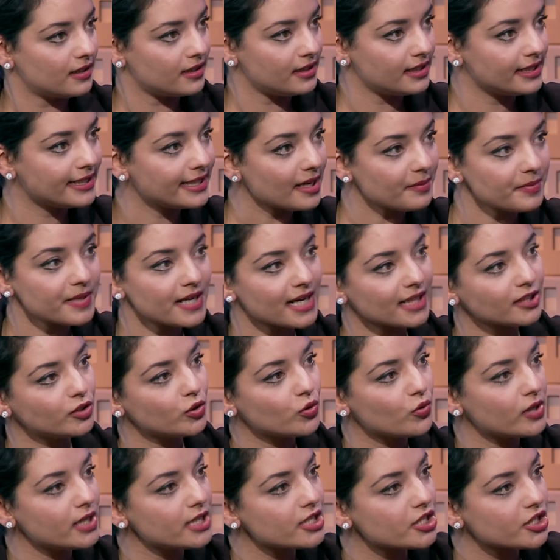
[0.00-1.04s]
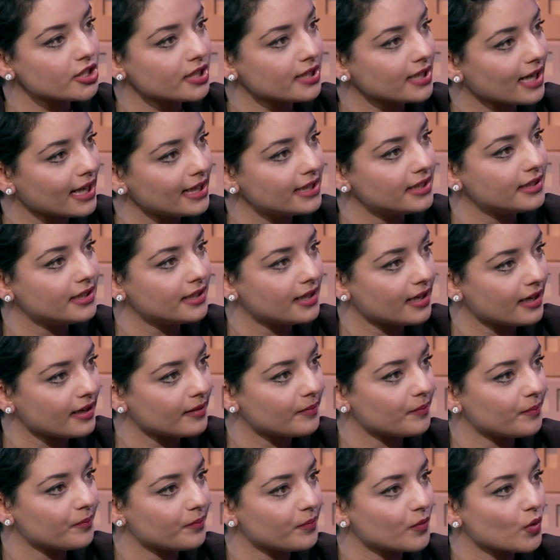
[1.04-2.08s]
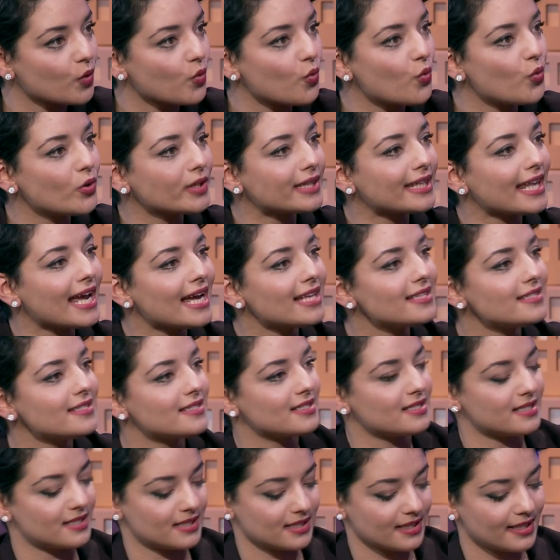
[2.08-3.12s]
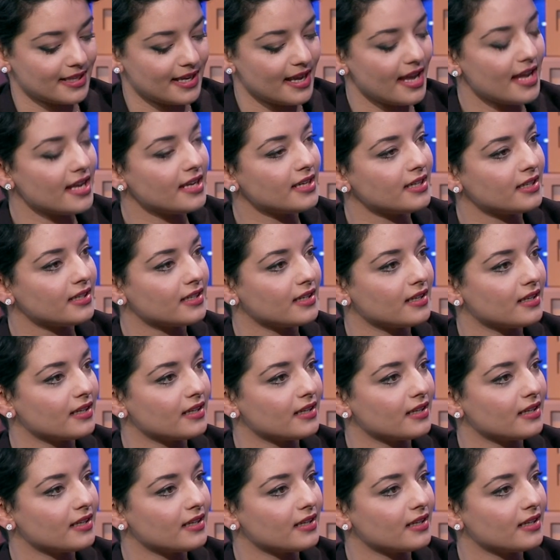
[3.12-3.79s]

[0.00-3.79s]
الكاميرات كلها جت عليا وتهز كان